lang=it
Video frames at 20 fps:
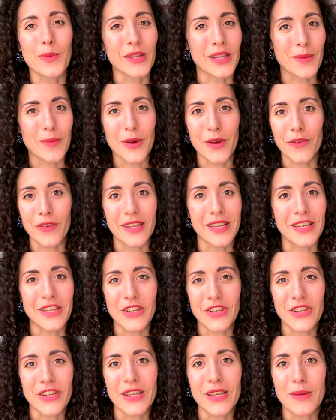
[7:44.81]
potrebbero
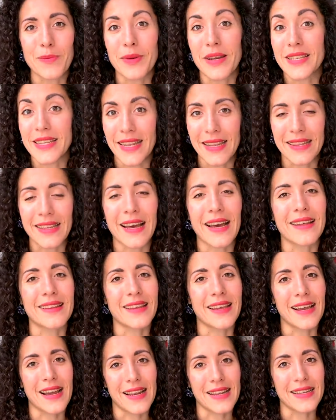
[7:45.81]
venirci
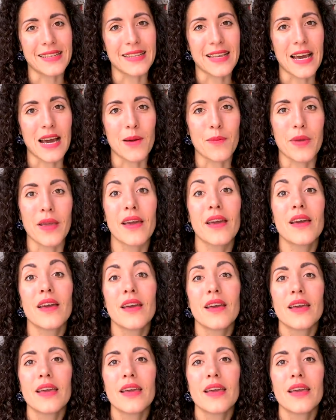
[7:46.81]
presentate all'esame,